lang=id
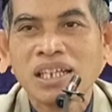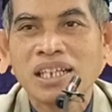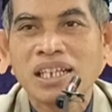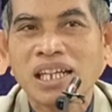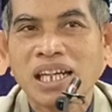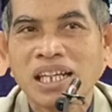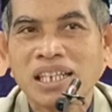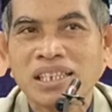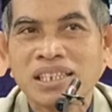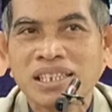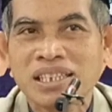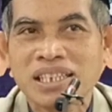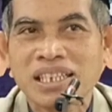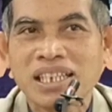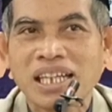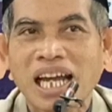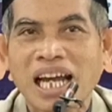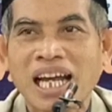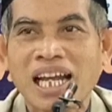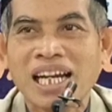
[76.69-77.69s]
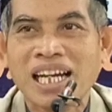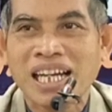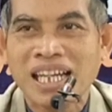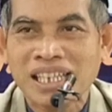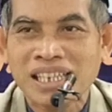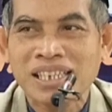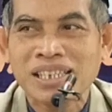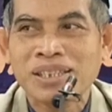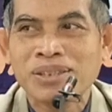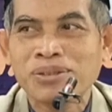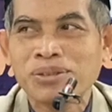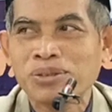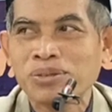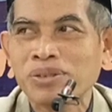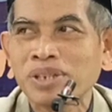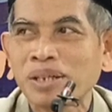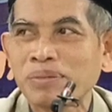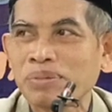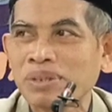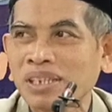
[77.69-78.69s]
ngaji alat itu
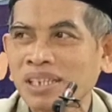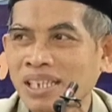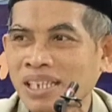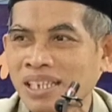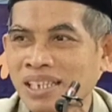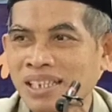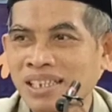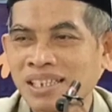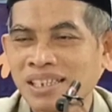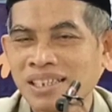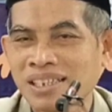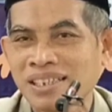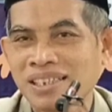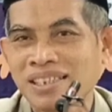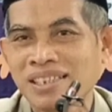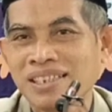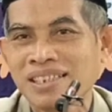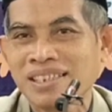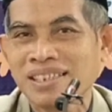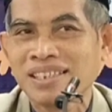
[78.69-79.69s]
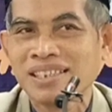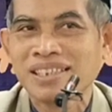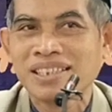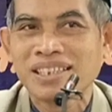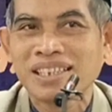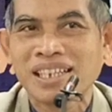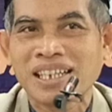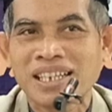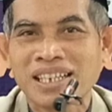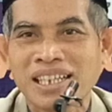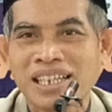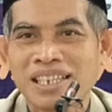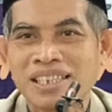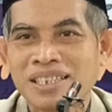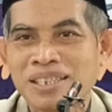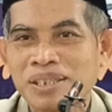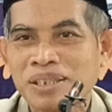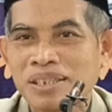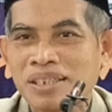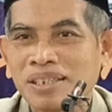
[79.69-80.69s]
juga penting, ya,
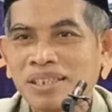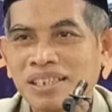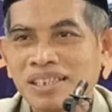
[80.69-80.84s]
ngaji